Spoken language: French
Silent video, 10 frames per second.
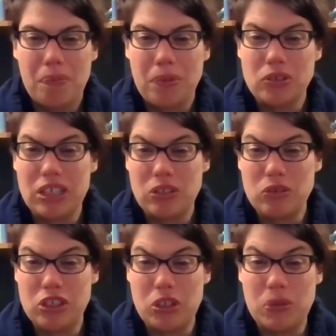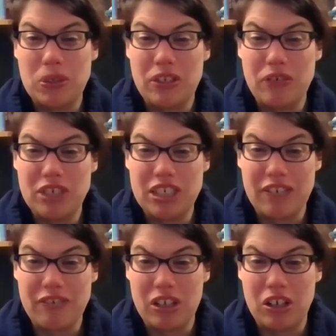Bonjour à tous, je suis Sophie
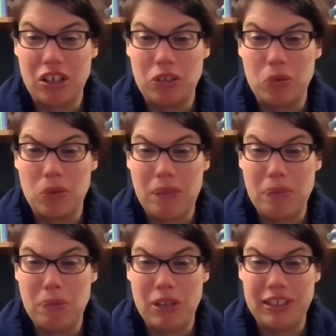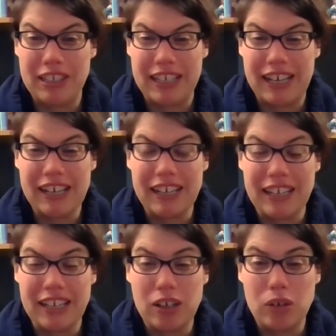gervais lorando la bibliothécaire,
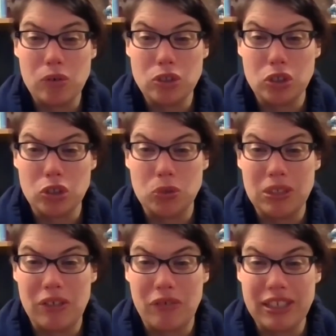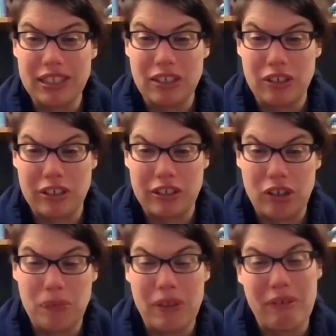et aujourd'hui, le 21
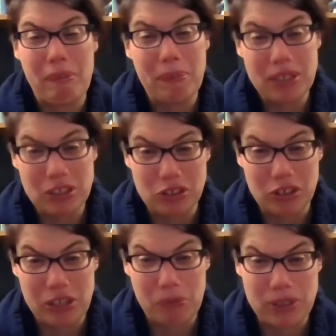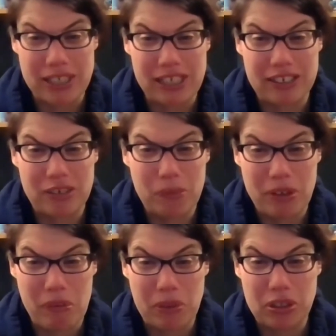octobre, il n'y avait pas de journée mondiale. Comme il n'y
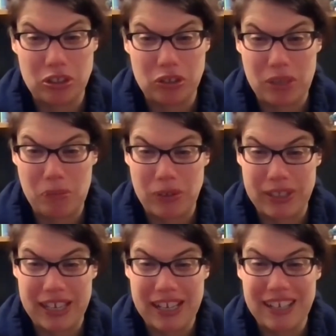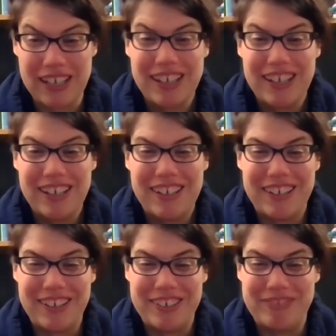avait pas de journée mondiale,
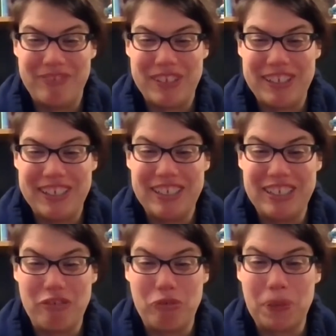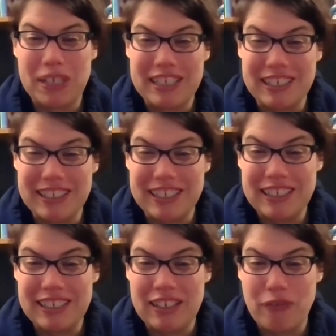euh, je me suis dit, je vais vous présenter
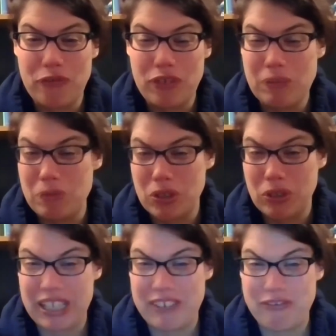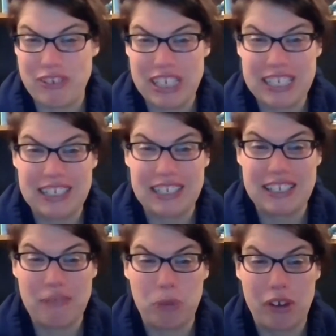des films sur Netflix
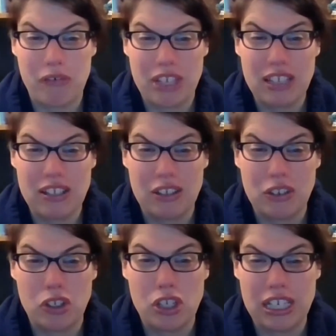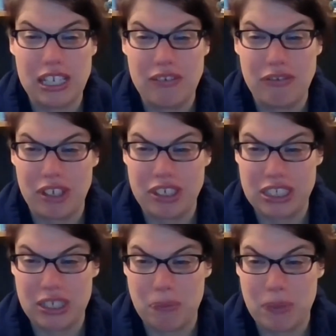qui proviennent de livres.
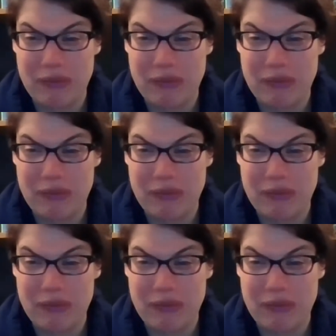J'aime bien